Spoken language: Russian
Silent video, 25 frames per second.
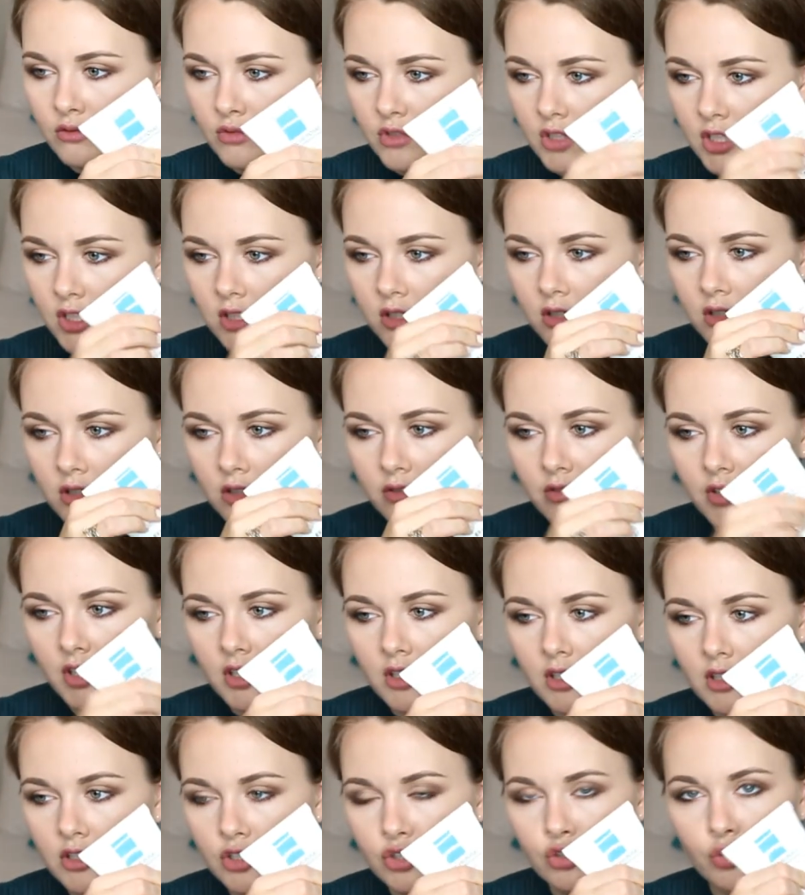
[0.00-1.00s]
знаете,
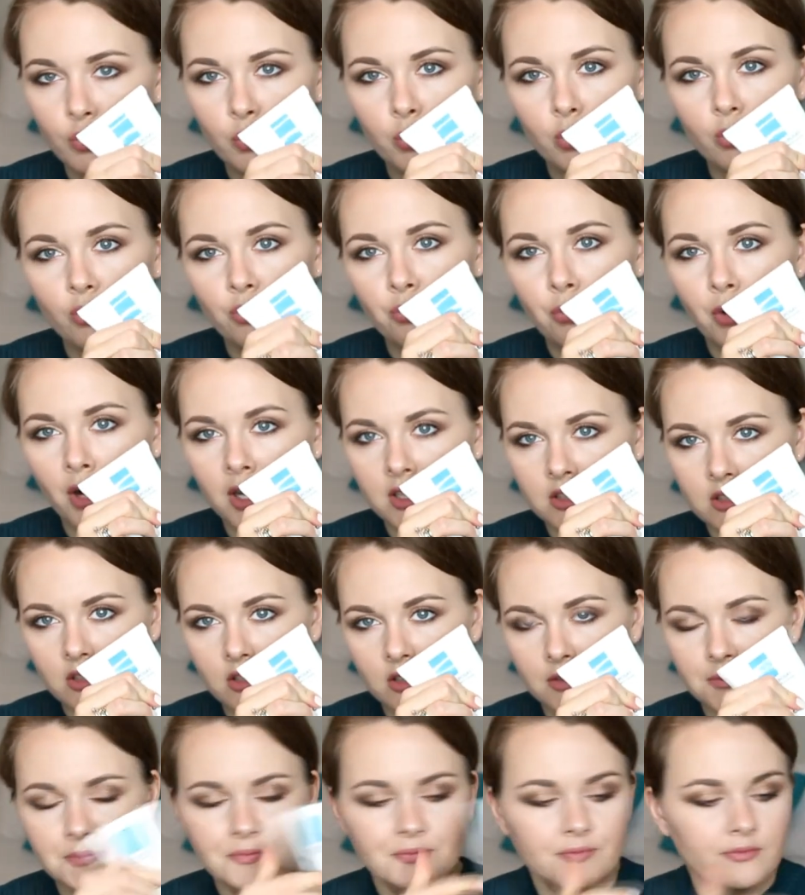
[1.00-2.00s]
наверное, еще
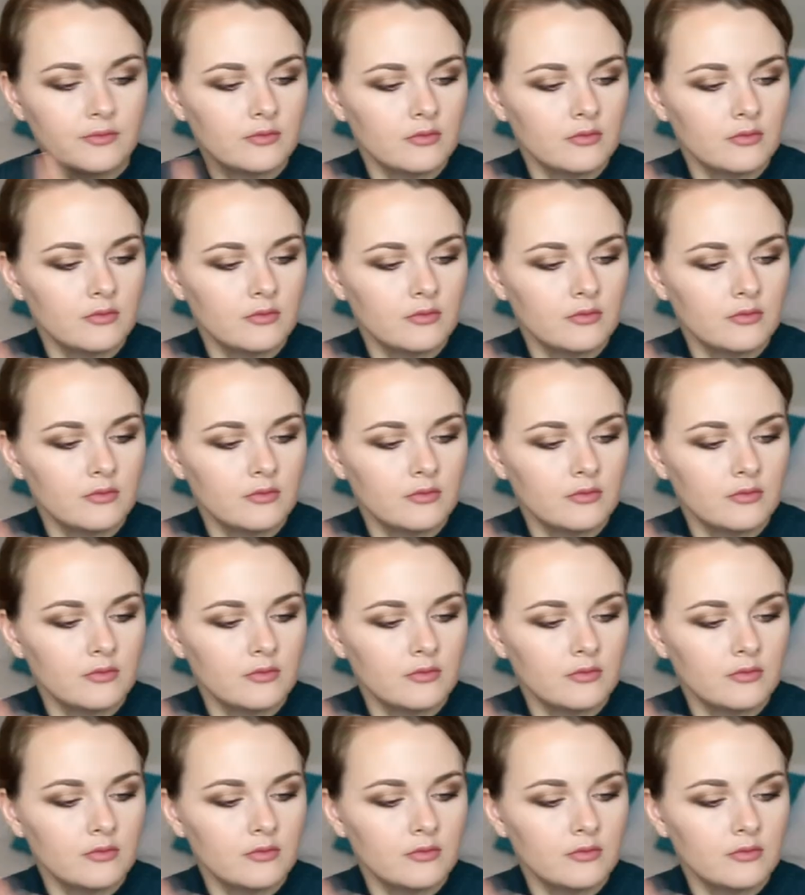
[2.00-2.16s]
полбанки. банки